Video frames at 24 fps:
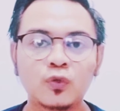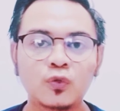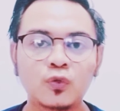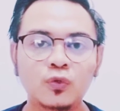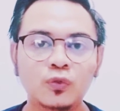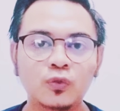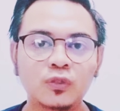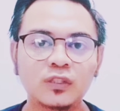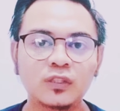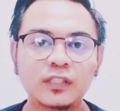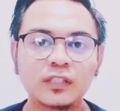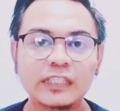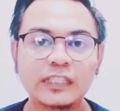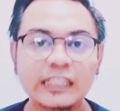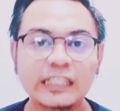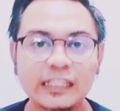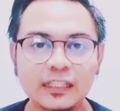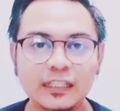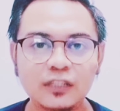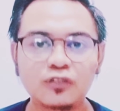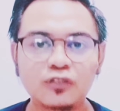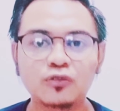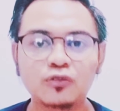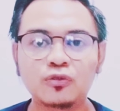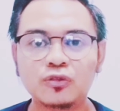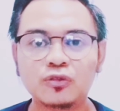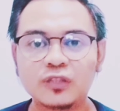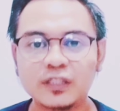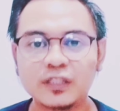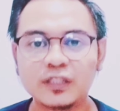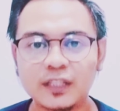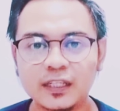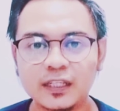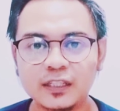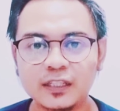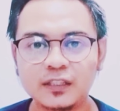kunci
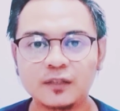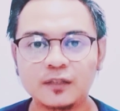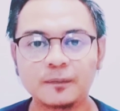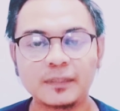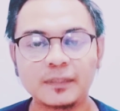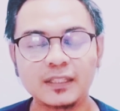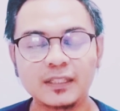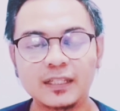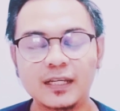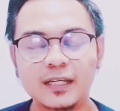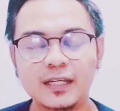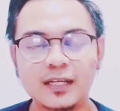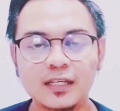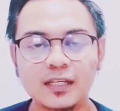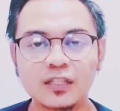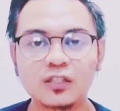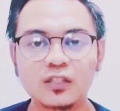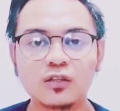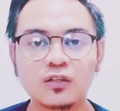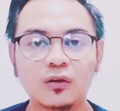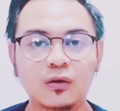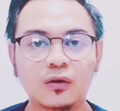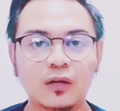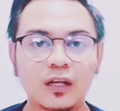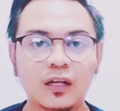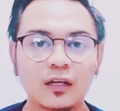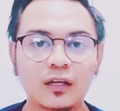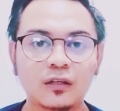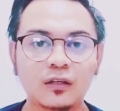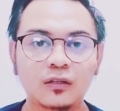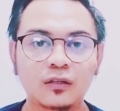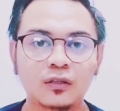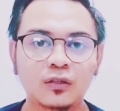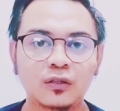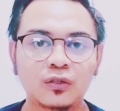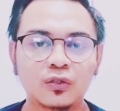sukses menjadi
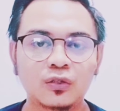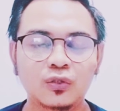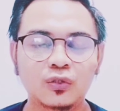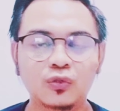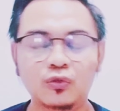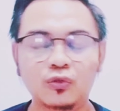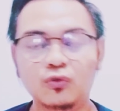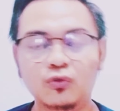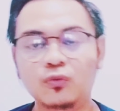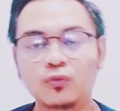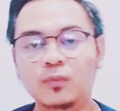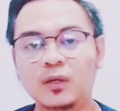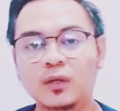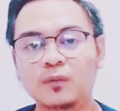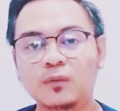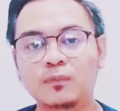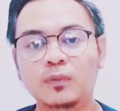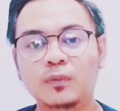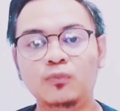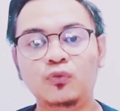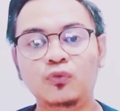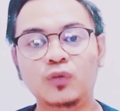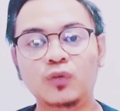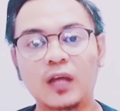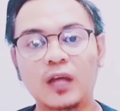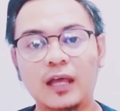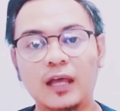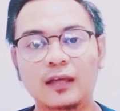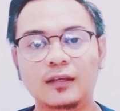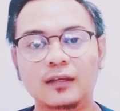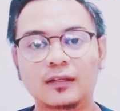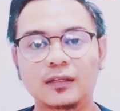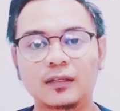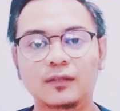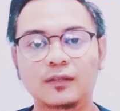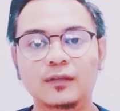seorang youtuber pemula
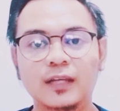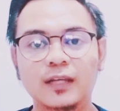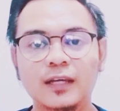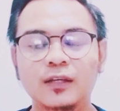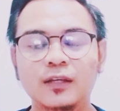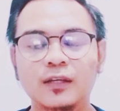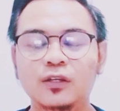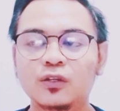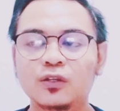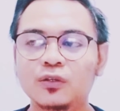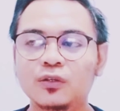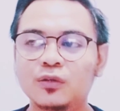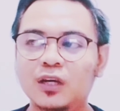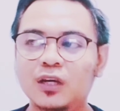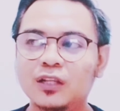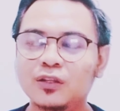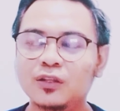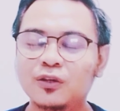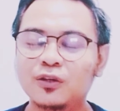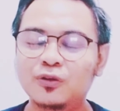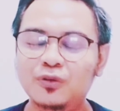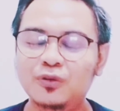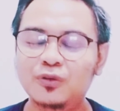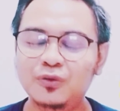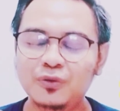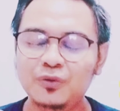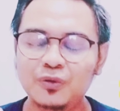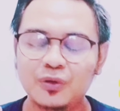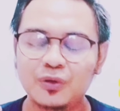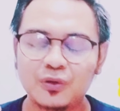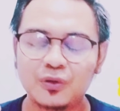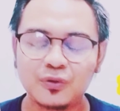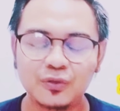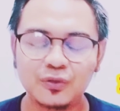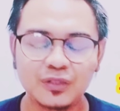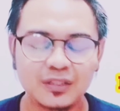gitu ya atau
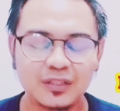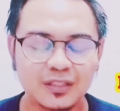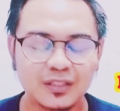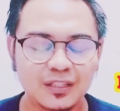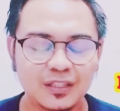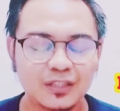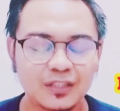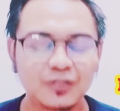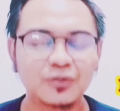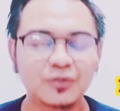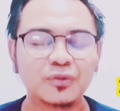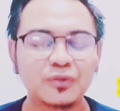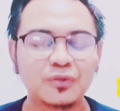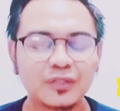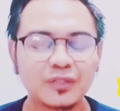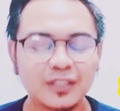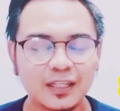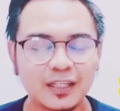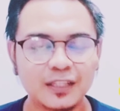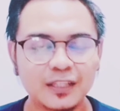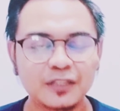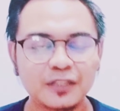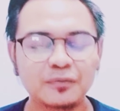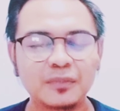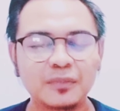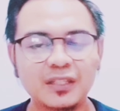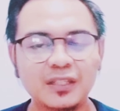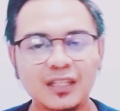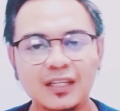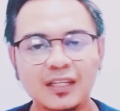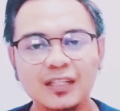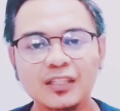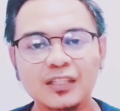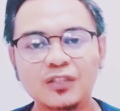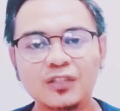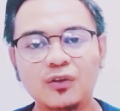kunci sukses
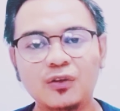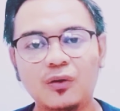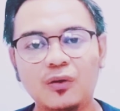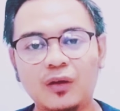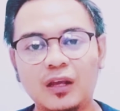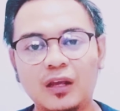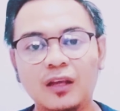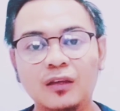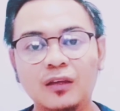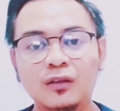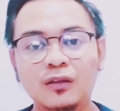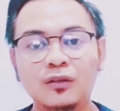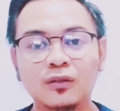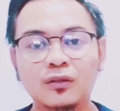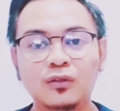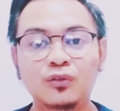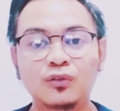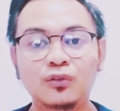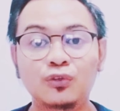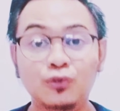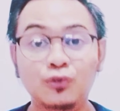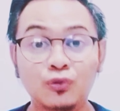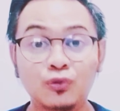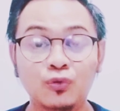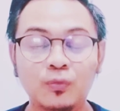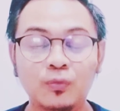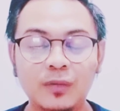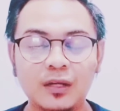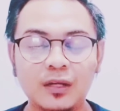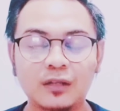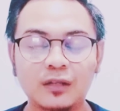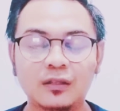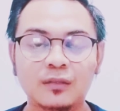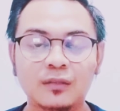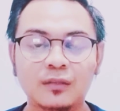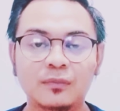menjadi seorang
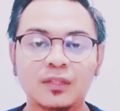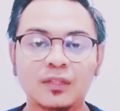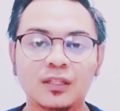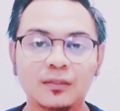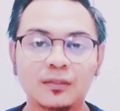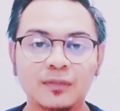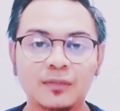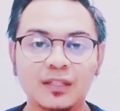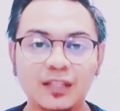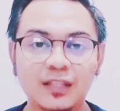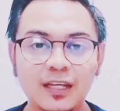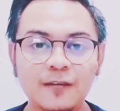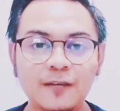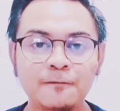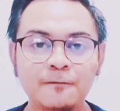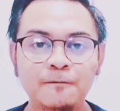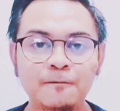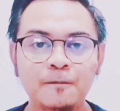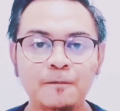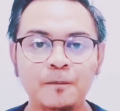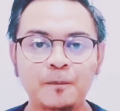youtuber teman-teman ya